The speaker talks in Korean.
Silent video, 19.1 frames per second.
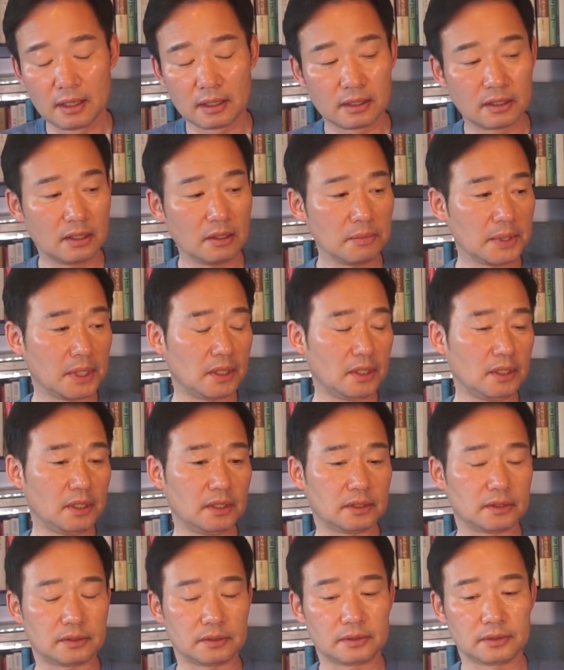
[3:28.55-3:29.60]

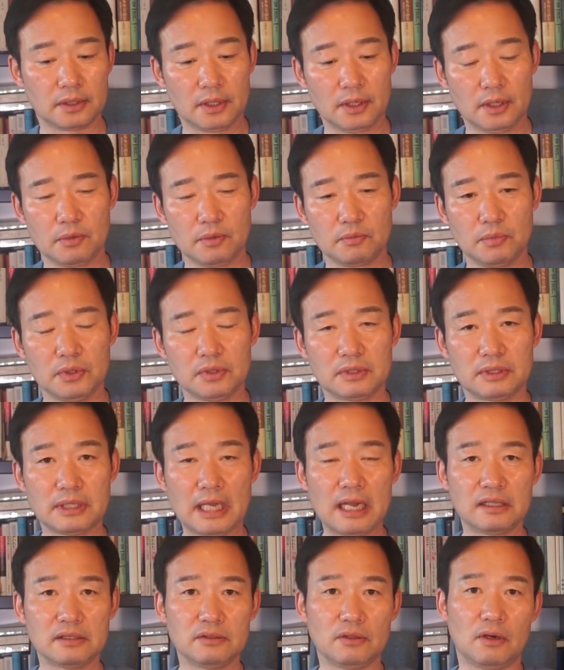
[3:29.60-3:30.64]
그러면 뭐
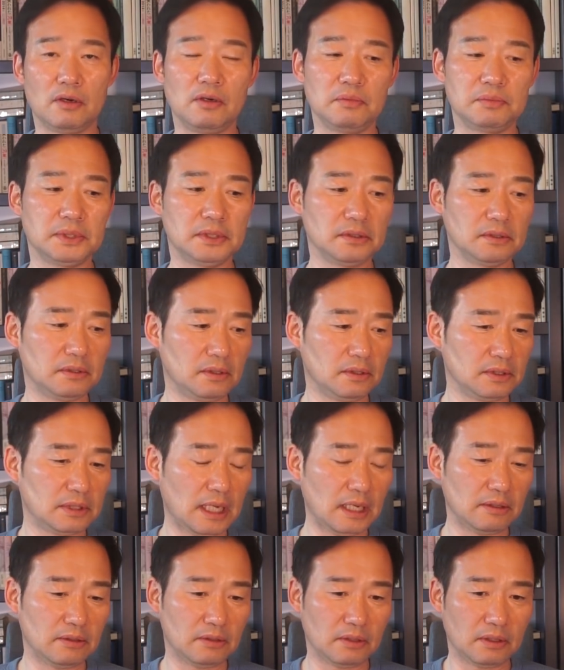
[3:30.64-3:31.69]
땅 넓은 거
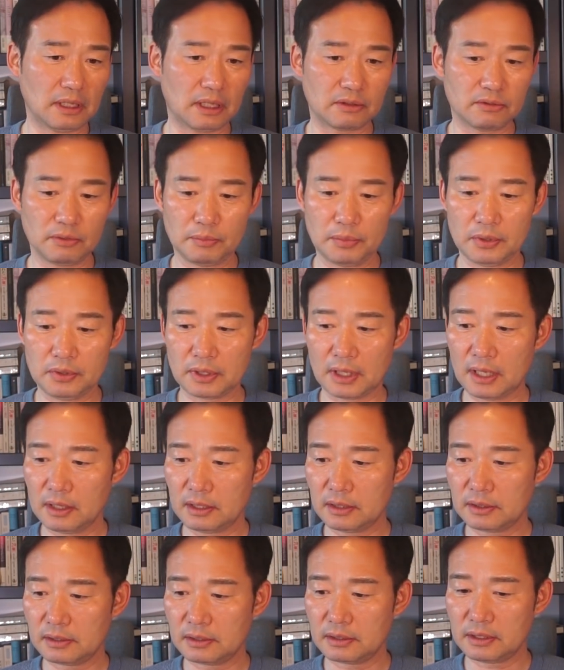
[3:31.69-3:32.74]
산 거 갖고 뭐
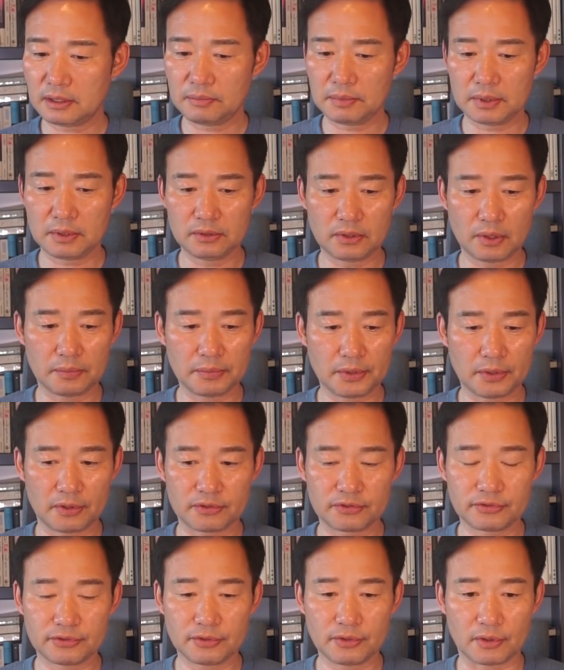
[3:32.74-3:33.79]
이렇게 시비를 너무
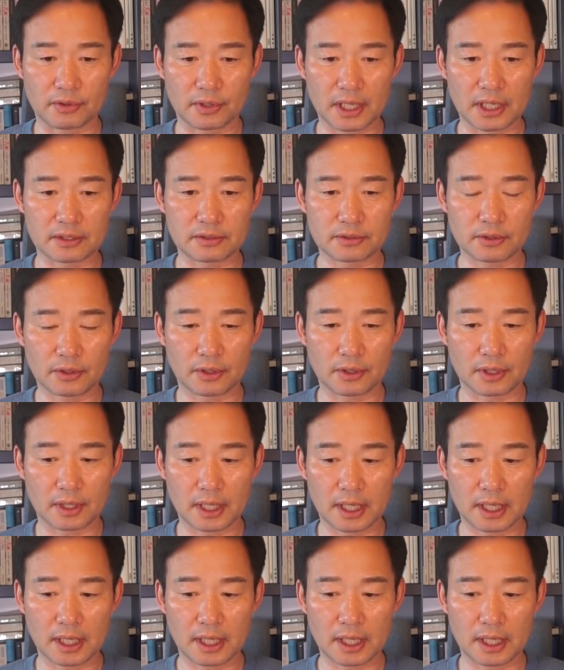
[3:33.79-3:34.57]
걸 수는 없겠죠.